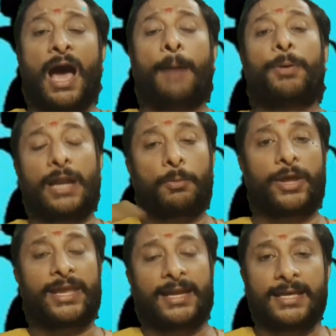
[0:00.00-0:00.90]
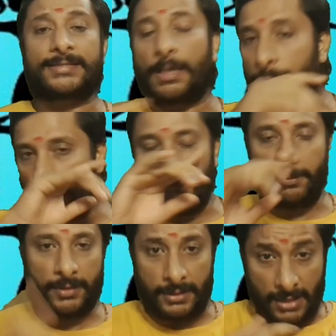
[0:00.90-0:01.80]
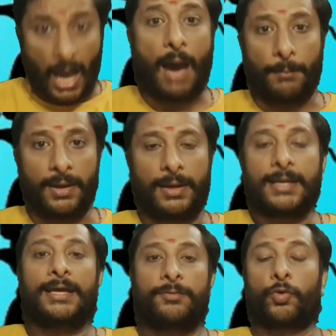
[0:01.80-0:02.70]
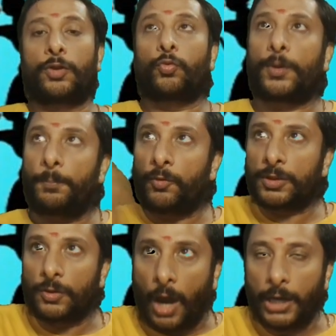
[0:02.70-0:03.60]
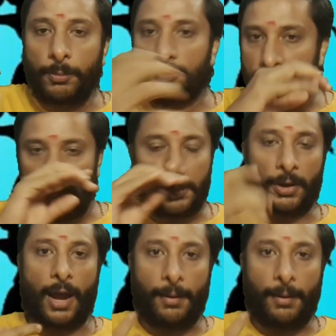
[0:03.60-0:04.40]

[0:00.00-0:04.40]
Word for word: அப்போ நம்மளுடைய இளைய சமுதாயம் வந்து நாம் ஒரு ஒரு ஒருத்தவங்க அனுபவசாலிகளோட